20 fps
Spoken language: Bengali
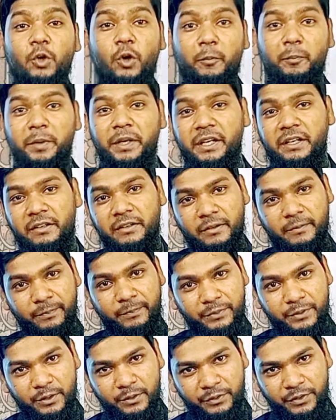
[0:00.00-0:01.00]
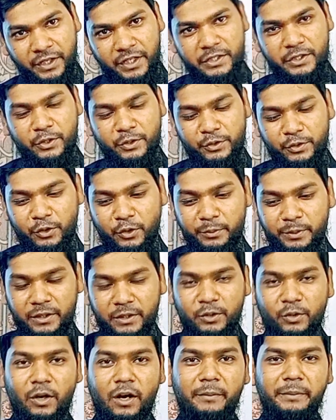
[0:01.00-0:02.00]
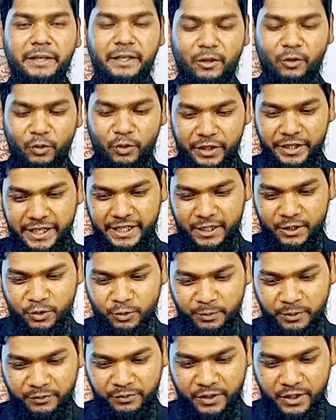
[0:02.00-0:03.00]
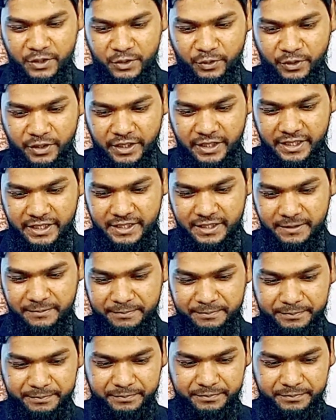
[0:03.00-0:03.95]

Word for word: টপিক ফিক্স করতে হবে তো আমি অলরেডি একটা টপিক ফিক্স করে রেখেছি